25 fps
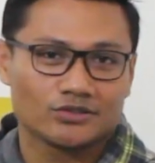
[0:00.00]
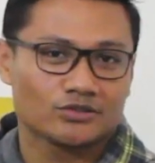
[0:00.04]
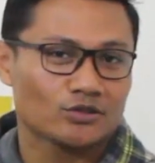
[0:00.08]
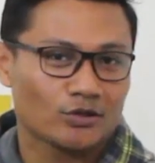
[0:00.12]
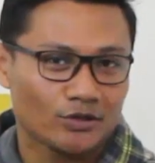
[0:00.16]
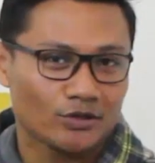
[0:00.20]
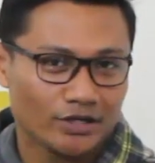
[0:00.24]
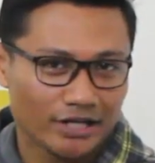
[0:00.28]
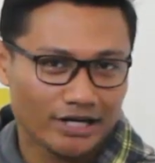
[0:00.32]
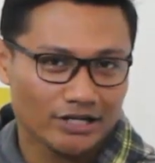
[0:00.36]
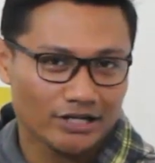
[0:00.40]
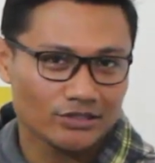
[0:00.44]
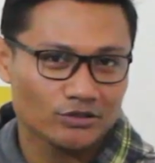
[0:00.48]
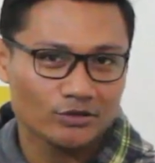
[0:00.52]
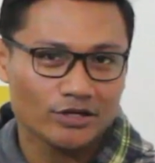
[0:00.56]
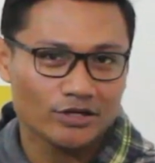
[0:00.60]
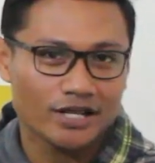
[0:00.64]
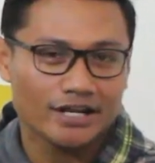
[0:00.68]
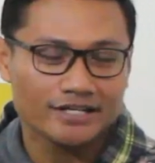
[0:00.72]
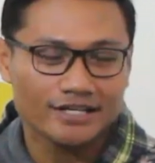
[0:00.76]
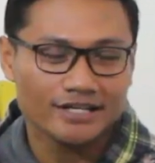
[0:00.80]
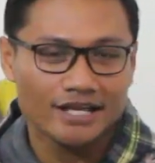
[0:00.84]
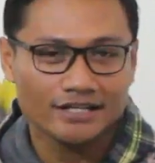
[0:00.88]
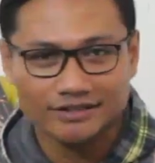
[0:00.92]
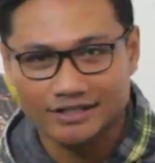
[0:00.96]

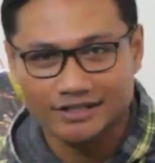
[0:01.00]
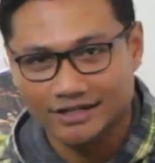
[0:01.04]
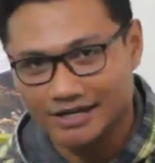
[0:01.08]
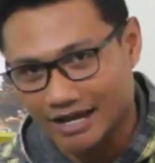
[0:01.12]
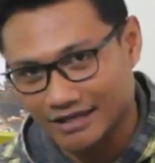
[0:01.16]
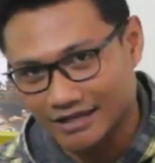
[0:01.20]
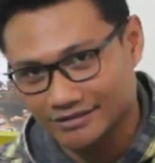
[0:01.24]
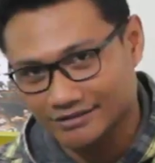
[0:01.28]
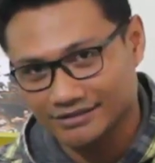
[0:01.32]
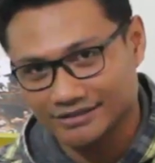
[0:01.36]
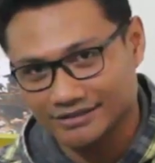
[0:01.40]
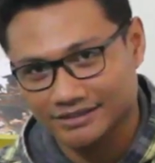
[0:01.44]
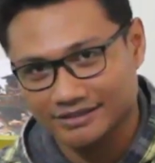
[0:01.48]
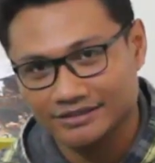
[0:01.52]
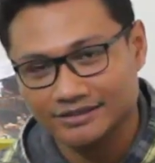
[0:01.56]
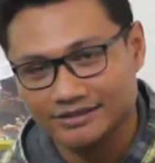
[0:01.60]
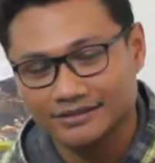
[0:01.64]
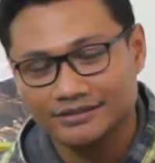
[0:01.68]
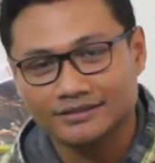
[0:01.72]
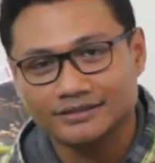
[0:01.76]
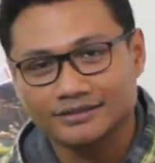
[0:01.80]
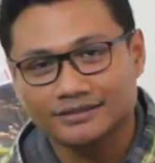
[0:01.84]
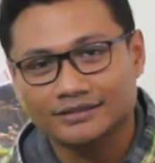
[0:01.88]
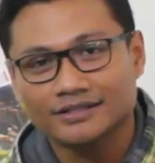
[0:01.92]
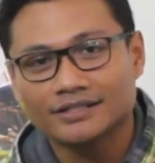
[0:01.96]
Saudara-saudari yang terkasih,
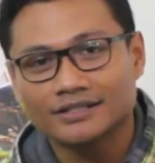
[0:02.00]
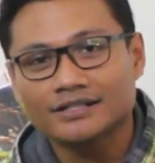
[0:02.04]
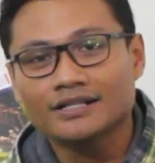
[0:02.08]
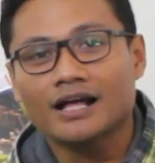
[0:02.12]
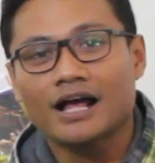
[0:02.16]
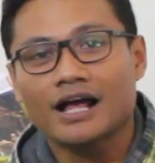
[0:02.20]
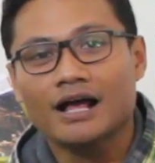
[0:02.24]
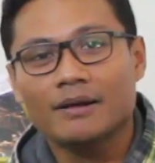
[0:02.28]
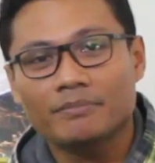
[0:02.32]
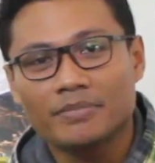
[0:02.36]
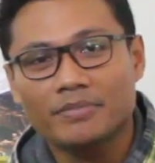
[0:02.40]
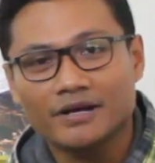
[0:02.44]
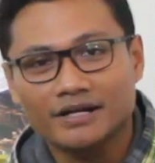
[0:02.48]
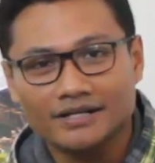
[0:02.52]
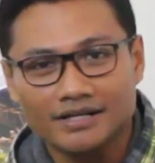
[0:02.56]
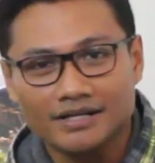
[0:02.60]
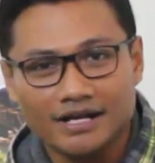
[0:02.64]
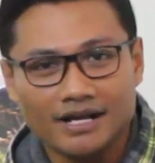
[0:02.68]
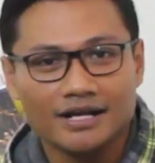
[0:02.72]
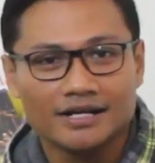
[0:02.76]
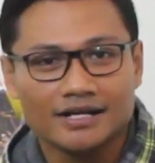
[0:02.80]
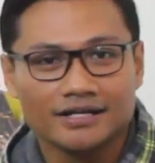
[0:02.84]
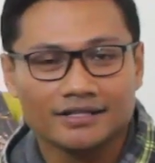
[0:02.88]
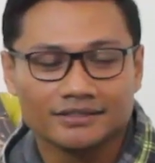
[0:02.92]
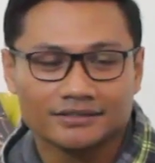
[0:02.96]

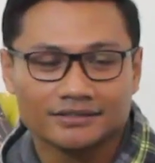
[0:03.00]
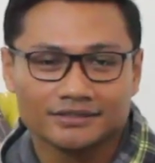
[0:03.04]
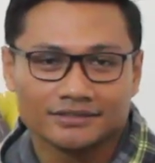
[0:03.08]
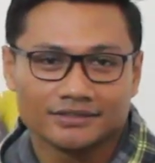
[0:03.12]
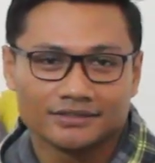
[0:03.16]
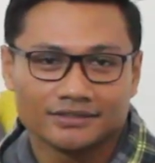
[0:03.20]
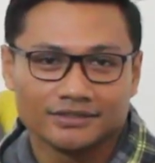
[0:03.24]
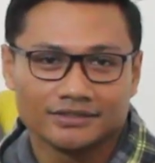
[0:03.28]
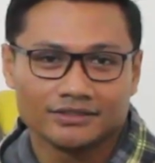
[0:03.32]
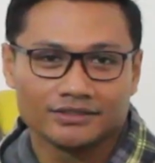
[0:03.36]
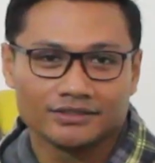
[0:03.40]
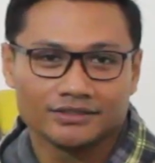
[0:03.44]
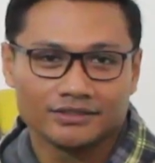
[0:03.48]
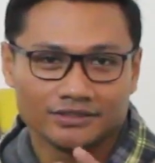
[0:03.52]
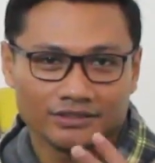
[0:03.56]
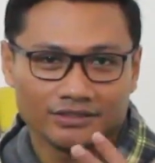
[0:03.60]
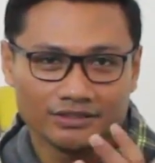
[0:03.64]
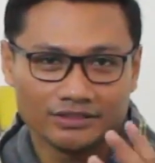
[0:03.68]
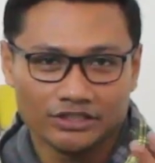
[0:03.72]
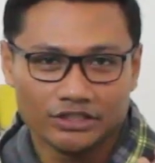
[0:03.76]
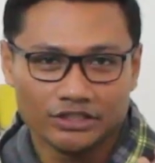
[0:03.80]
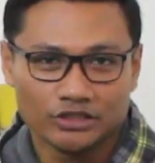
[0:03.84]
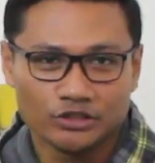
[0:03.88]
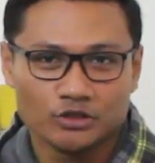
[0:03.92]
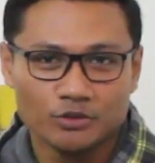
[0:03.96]
apakah
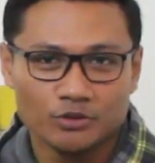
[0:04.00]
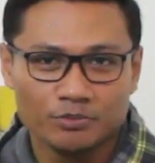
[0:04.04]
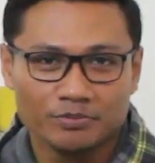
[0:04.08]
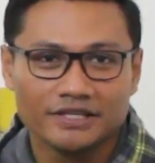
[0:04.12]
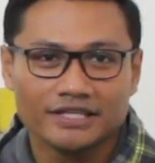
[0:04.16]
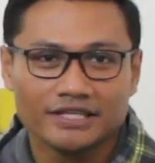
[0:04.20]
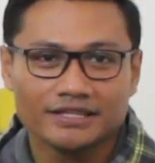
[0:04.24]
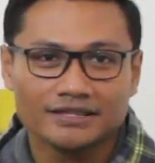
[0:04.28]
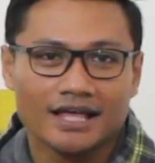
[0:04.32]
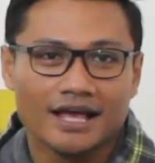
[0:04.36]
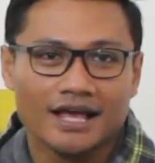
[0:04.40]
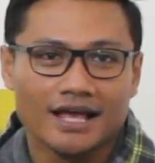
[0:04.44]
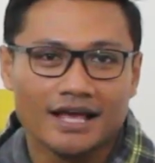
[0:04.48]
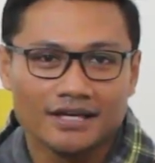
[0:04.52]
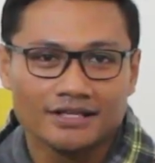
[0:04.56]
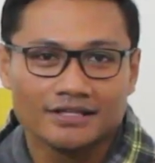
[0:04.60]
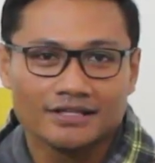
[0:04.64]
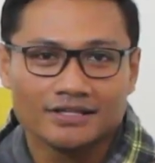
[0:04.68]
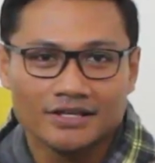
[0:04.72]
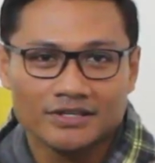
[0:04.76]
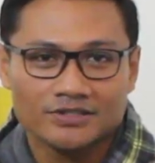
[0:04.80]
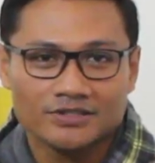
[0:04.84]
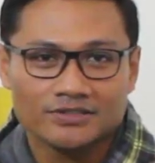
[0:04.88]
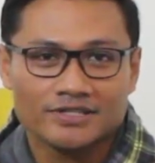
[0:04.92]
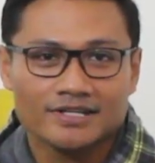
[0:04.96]
hidup kita
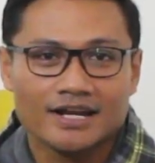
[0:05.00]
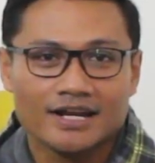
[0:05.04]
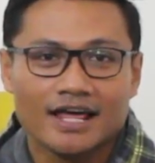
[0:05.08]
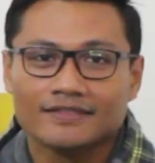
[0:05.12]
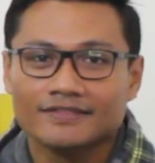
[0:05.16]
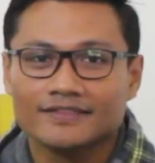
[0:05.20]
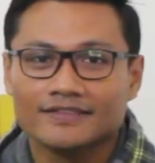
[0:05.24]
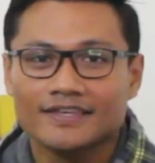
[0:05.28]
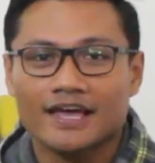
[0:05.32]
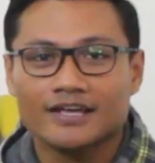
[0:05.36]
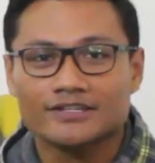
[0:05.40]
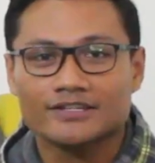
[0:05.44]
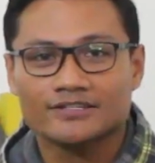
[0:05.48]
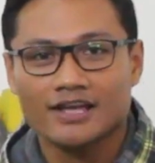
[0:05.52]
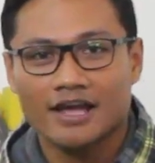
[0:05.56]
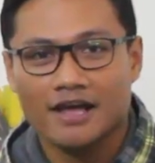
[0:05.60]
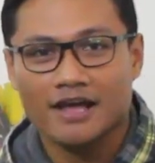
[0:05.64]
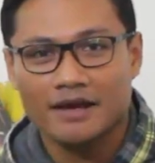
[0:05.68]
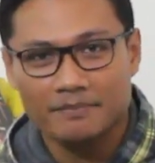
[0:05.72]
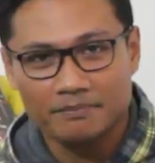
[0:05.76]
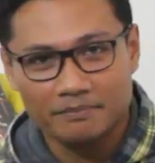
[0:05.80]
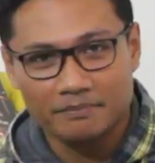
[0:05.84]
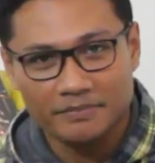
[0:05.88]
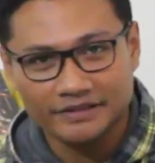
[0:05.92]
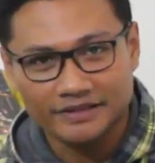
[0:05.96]

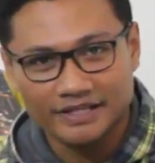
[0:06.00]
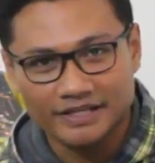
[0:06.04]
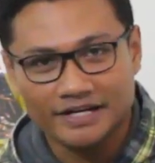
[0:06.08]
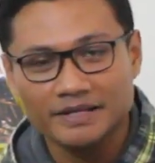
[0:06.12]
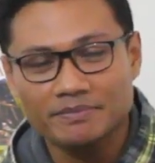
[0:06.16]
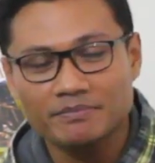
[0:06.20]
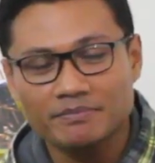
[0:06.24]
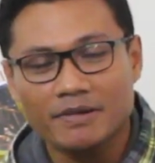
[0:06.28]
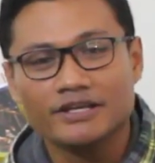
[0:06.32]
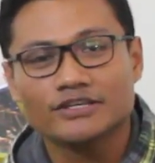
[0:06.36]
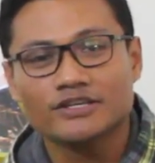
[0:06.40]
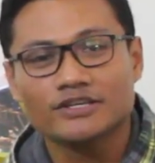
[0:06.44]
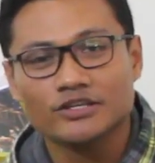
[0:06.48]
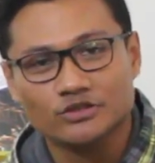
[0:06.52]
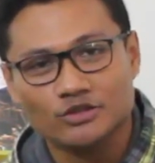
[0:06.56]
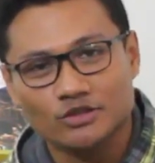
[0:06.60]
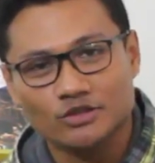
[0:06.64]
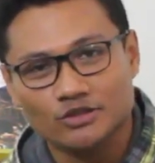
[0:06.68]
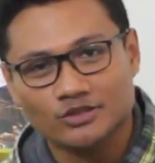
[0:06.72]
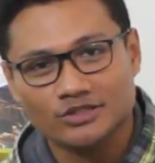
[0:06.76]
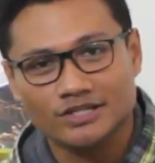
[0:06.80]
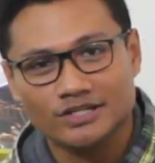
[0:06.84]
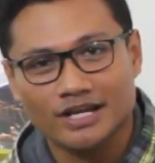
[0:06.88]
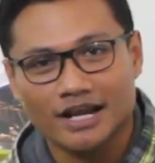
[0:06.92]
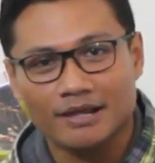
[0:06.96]
senantiasa menerima
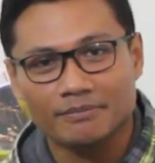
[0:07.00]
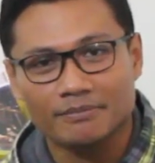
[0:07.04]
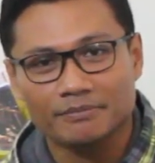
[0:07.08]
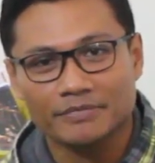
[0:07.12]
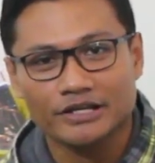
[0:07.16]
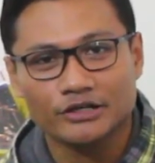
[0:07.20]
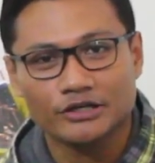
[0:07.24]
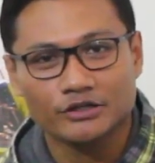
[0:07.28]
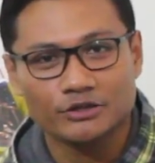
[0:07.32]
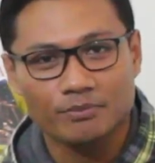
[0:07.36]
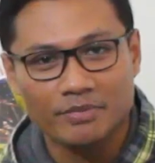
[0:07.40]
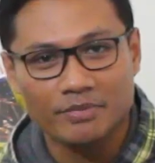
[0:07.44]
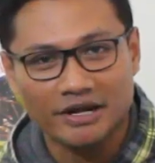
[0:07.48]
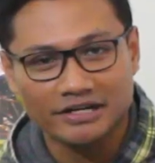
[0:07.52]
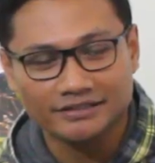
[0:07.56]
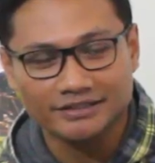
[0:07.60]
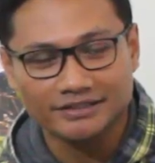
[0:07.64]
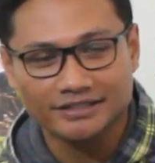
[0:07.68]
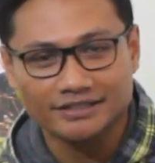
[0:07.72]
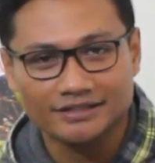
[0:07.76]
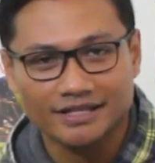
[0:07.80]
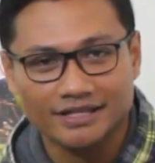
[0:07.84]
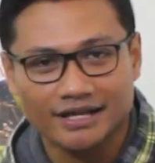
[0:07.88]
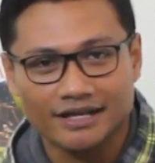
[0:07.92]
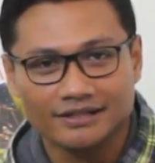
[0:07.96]
Yesus dalam
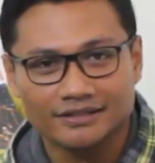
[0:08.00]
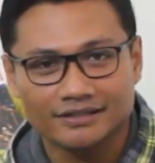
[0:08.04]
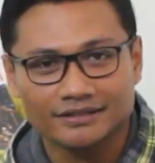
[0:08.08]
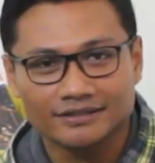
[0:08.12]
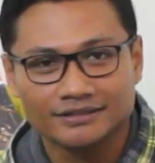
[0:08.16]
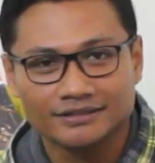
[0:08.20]
kehidupan kita?